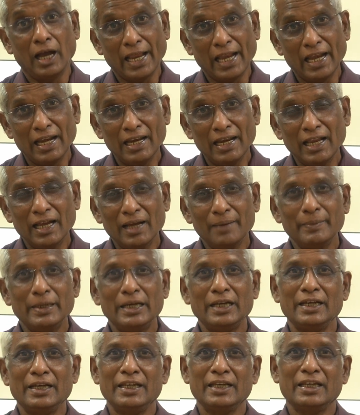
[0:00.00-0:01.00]
எல்லாமே
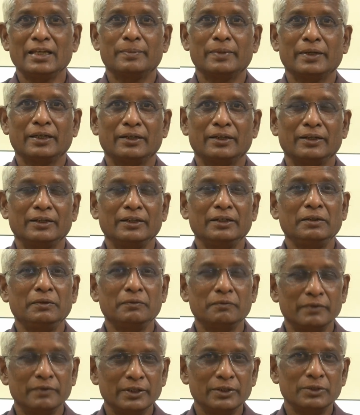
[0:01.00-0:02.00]
நீக்கப்பட்டு
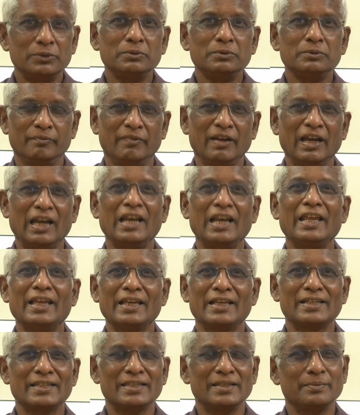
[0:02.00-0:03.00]
வெறும் வெள்ளை
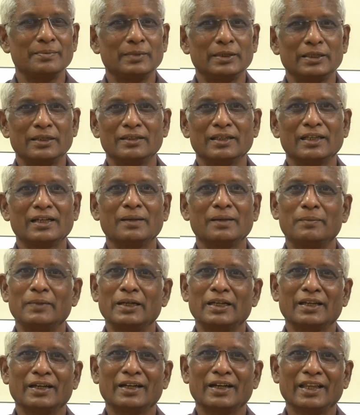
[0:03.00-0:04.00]
அரிசி மட்டும்தான்
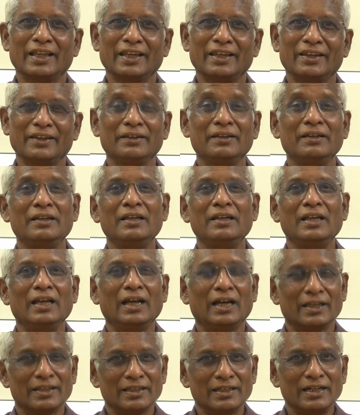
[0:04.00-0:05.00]
நம்மள்கிட்ட கிடைக்கு
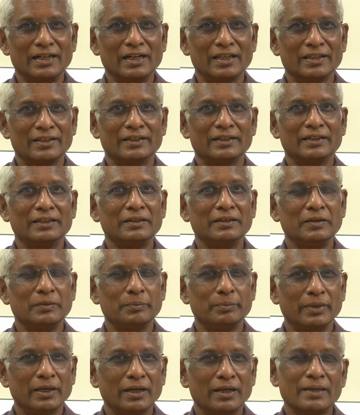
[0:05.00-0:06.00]
அதனால தான்
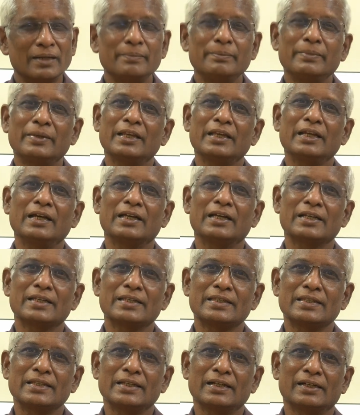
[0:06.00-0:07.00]
பாரம்பரிய
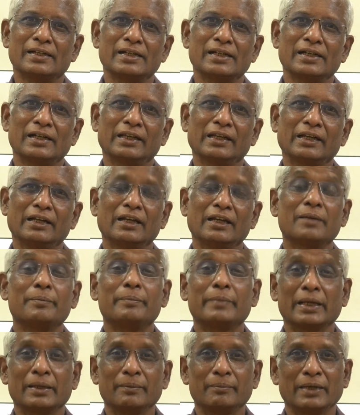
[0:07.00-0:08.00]
அரிசி ரகங்களை எல்லாம்
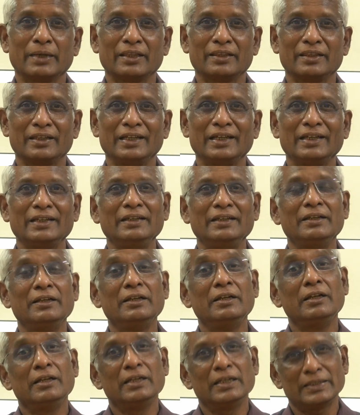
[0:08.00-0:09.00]
பயன்படுத்துங்க
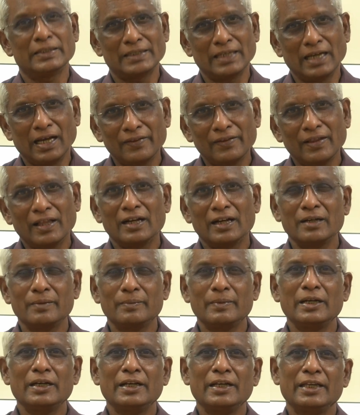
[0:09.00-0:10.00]

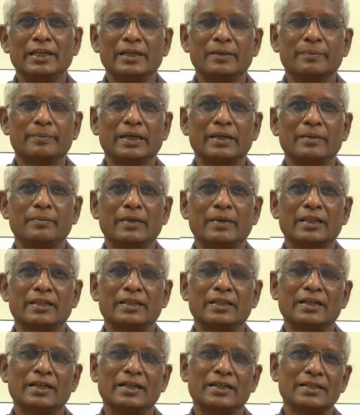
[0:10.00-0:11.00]
சாதாரணமாக நீங்கள்
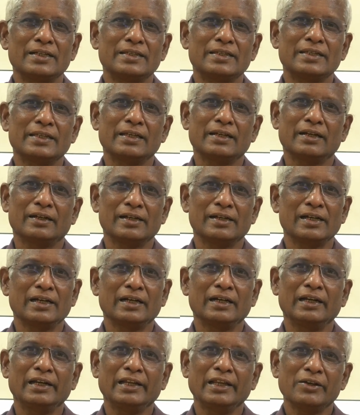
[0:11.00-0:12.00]
பயன்படுத்துகிற அரிசி
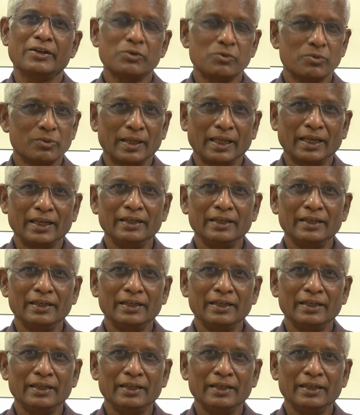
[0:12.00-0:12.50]
ரகங்கள்லேயே கூட